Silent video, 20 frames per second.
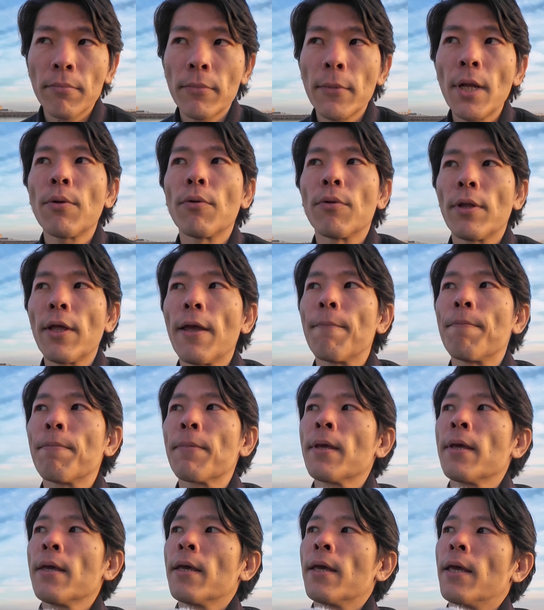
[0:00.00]
なので、
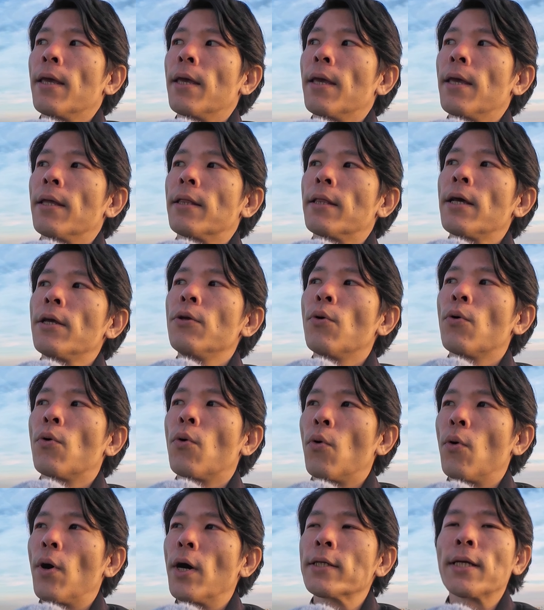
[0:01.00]
えー、太陽
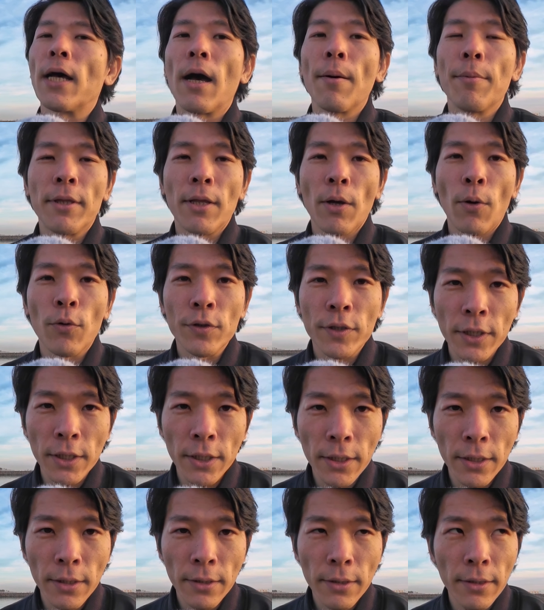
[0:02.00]
光を朝浴びてほしい
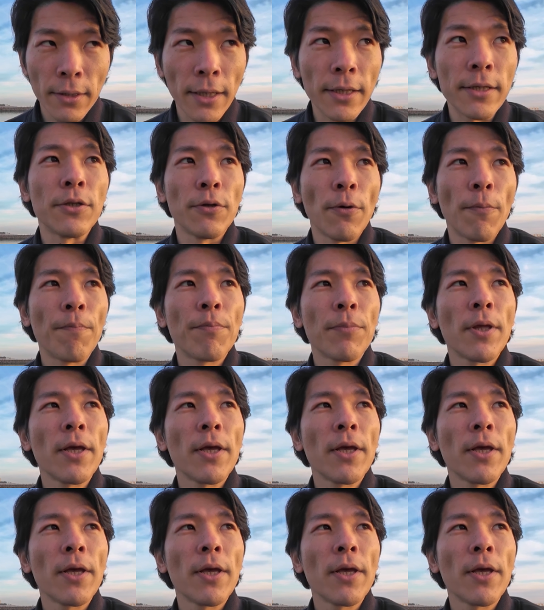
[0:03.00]
んですよ。